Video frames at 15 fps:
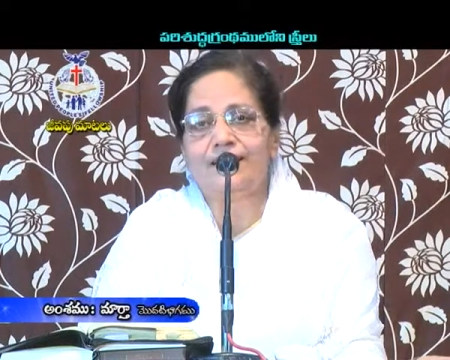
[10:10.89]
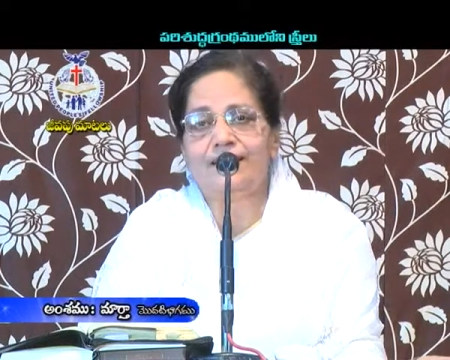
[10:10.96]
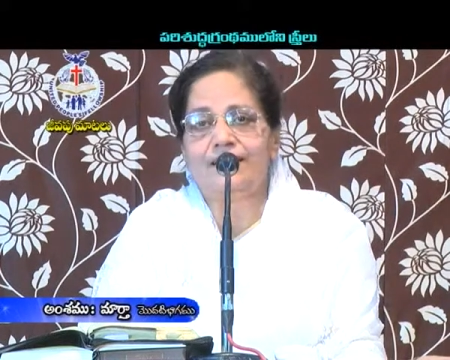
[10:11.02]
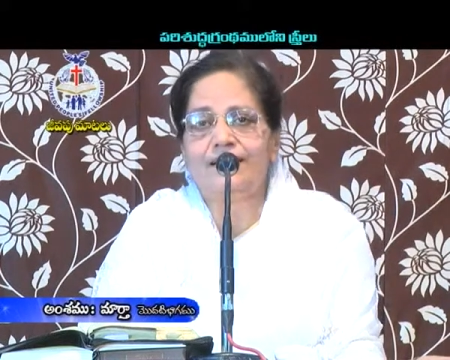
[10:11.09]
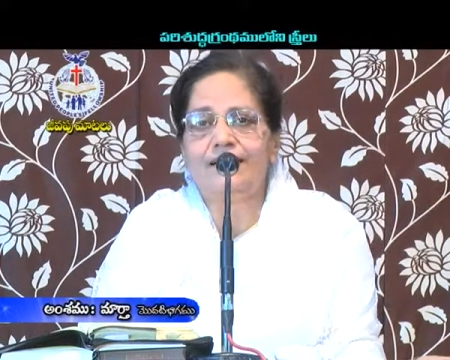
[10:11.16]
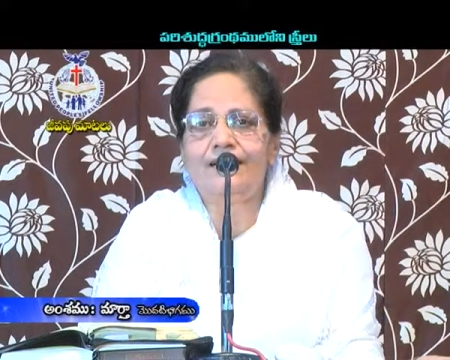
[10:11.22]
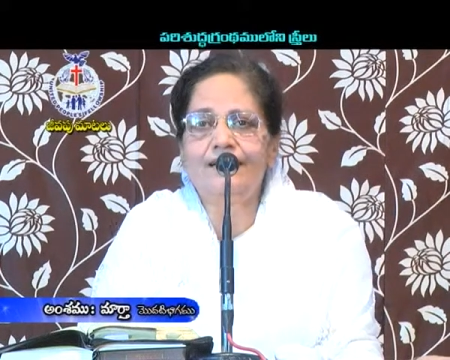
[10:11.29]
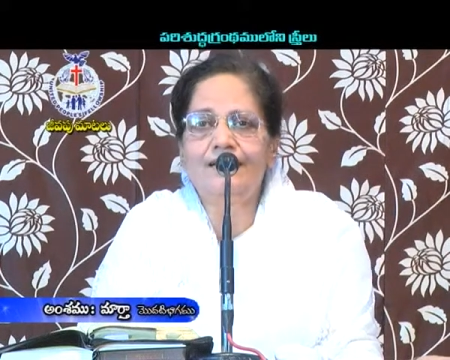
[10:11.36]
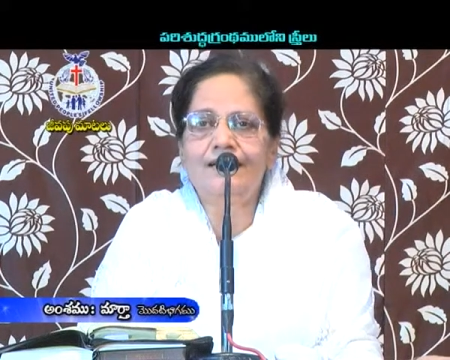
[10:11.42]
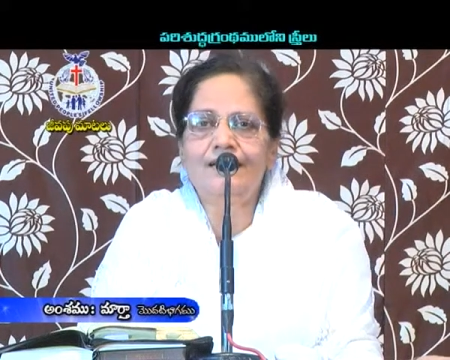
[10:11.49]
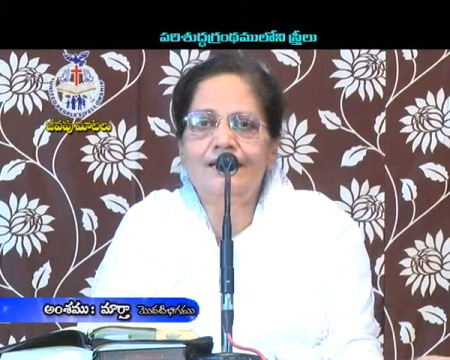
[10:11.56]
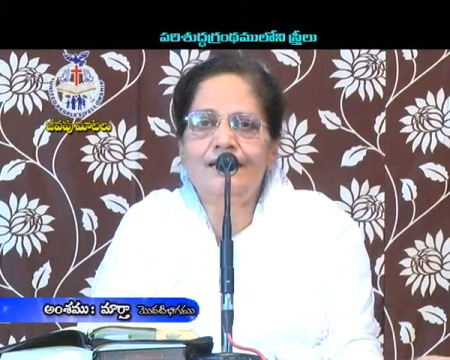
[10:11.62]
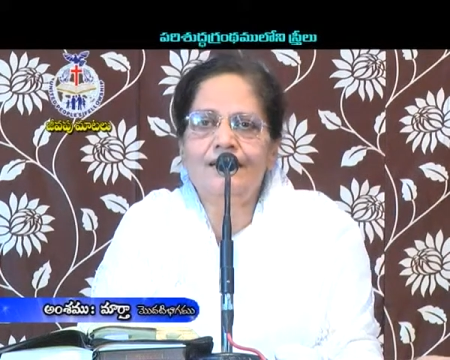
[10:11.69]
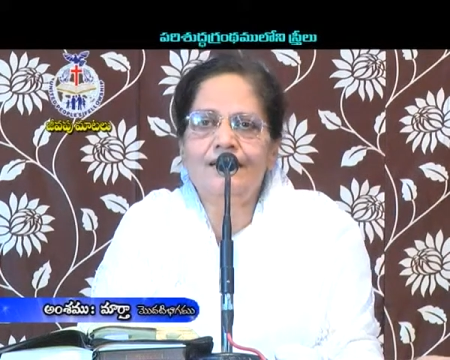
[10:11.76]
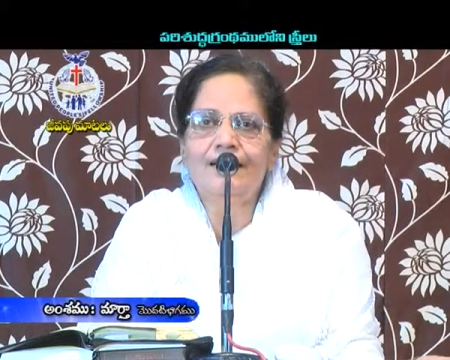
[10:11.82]
లేదా
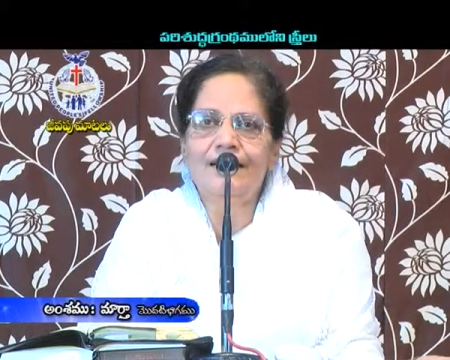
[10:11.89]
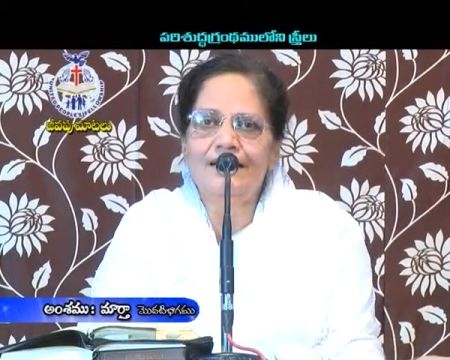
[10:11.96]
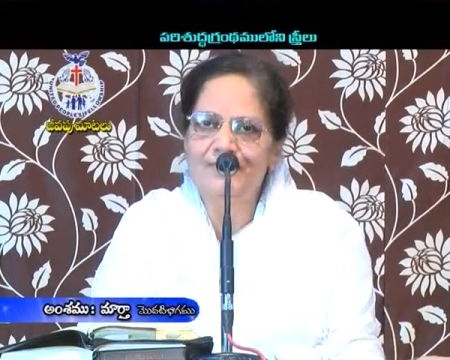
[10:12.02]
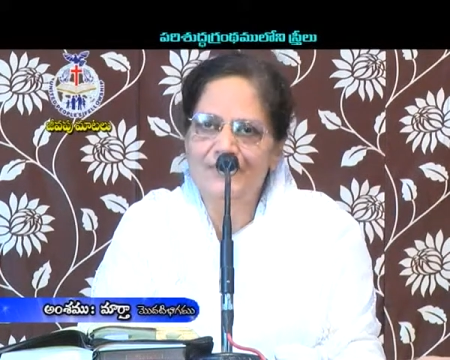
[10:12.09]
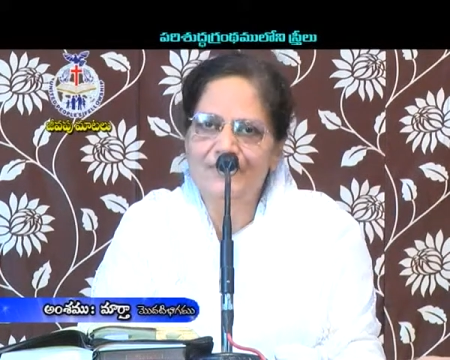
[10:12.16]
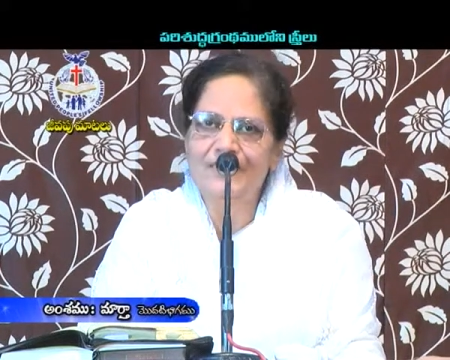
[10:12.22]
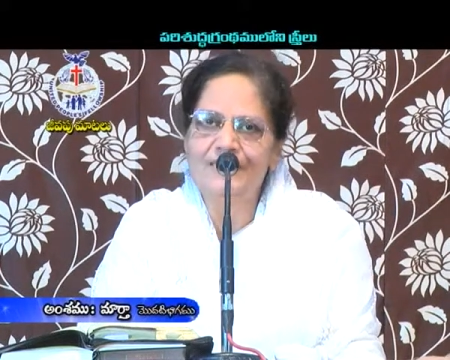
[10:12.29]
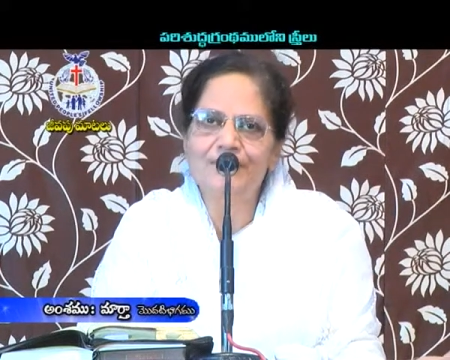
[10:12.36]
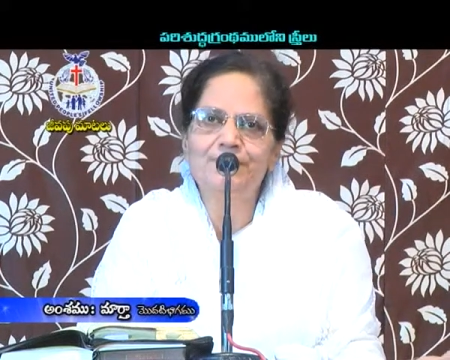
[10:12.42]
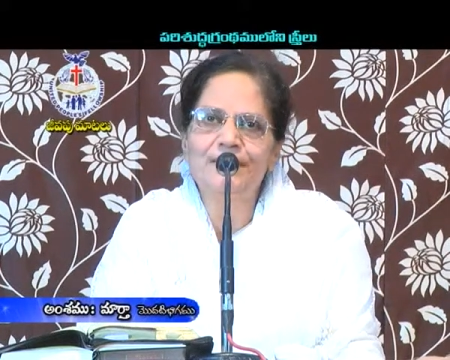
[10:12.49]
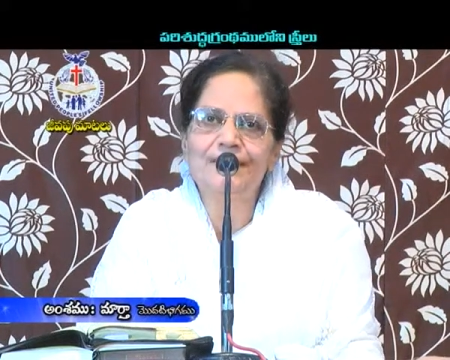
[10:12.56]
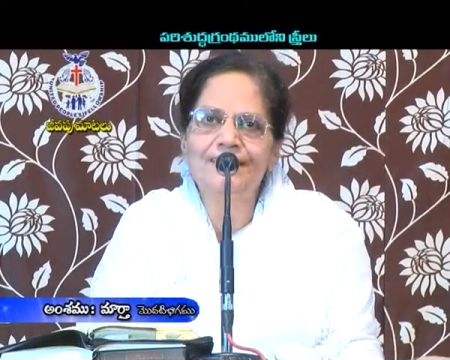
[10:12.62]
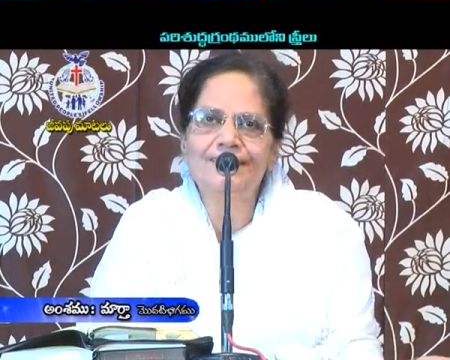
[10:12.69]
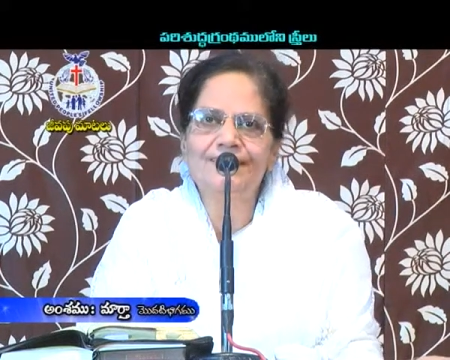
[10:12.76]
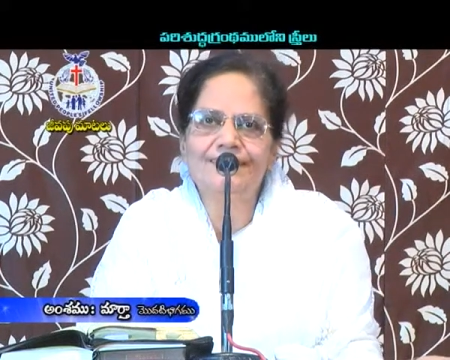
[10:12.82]
అంటే మీ
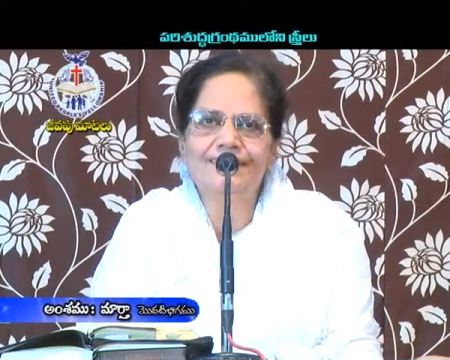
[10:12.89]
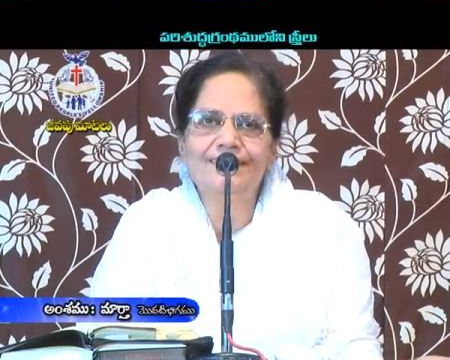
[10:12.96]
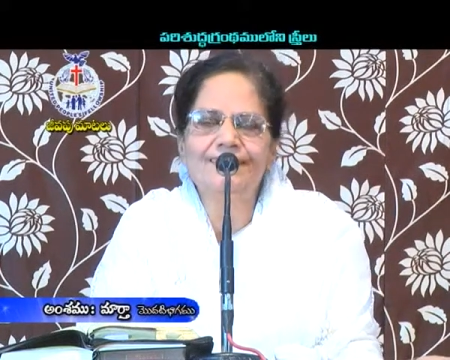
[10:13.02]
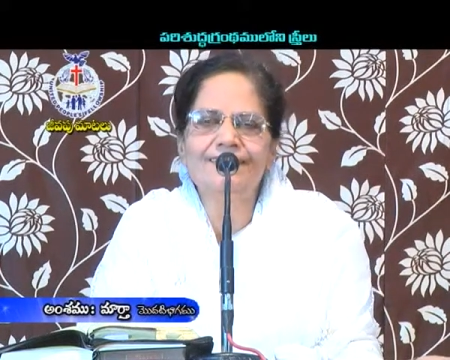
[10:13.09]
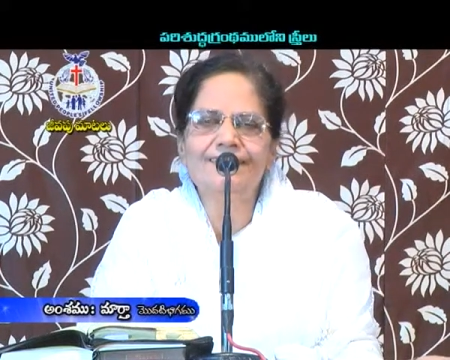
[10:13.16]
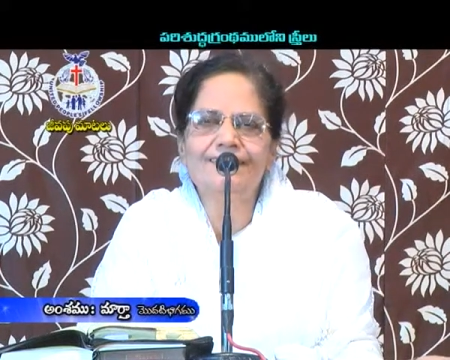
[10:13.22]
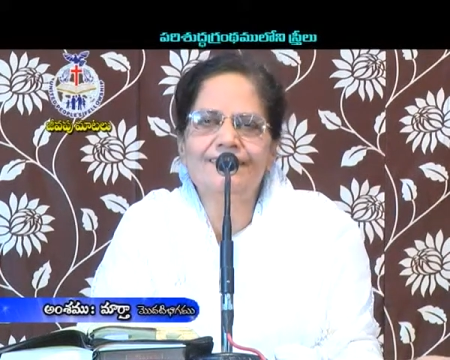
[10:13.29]
విడిచిపెట్టిందంటే